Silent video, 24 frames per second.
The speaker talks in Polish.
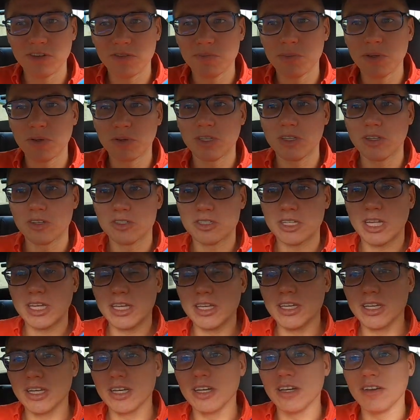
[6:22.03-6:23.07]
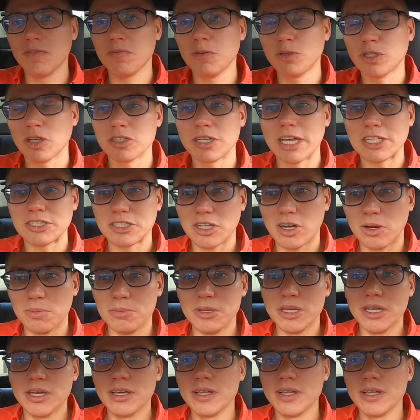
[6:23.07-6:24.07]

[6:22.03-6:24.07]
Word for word: piłki nożnej, piłki nożnej jak się robi.